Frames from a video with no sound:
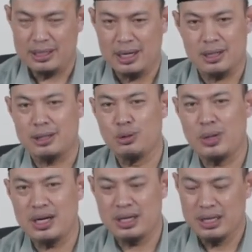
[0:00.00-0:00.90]
Yang
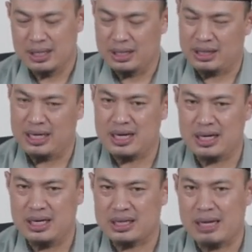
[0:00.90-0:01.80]
kedua, ketika
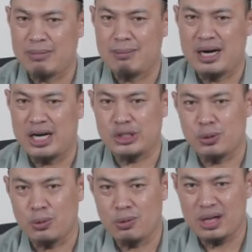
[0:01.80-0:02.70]
kita membahas
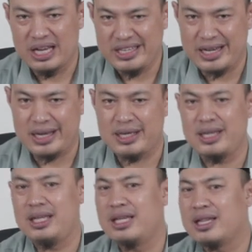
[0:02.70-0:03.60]
syukur,
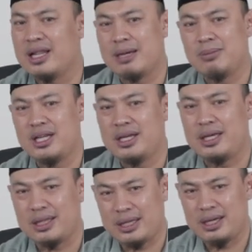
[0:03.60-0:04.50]
yakini dalam diri
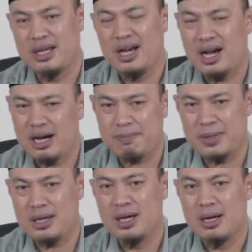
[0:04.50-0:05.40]
kita
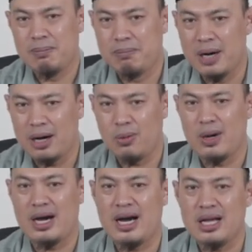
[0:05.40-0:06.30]
apa
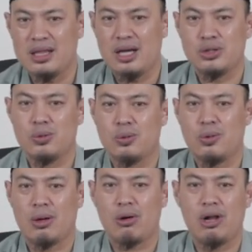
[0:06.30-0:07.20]
bahwa ada
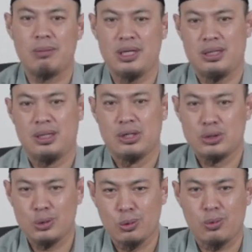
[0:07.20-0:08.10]
syukur kolbi,
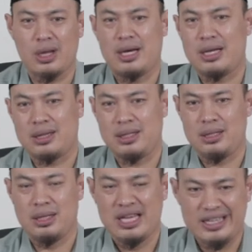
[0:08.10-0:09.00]
syukur hati.
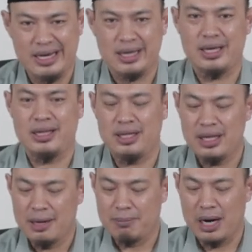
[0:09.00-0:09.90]

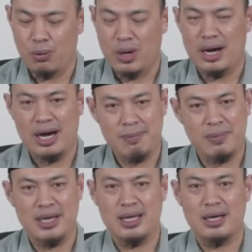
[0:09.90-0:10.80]
Yakini bahwa
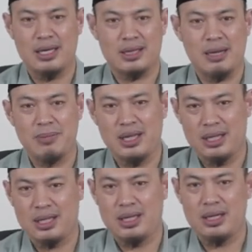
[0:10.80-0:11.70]
apa yang kita
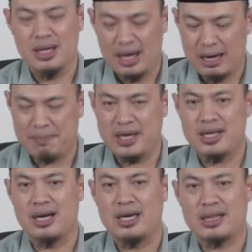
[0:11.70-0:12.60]
miliki, apa
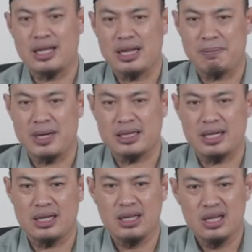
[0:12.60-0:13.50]
yang kita
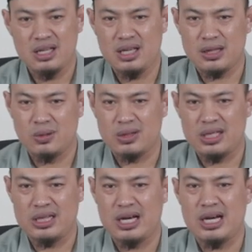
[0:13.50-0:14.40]
dapatkan itu
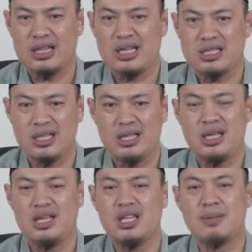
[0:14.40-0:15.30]
tidak ada
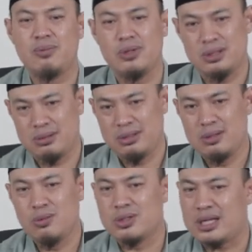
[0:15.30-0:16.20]
sedikit pun
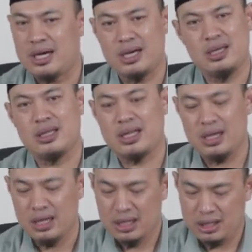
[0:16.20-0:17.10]
usaha
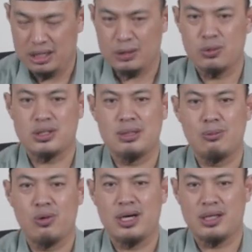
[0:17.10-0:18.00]
kita itu
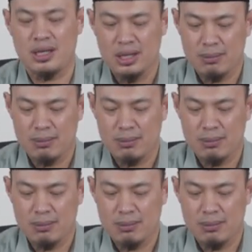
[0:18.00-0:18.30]
semuanya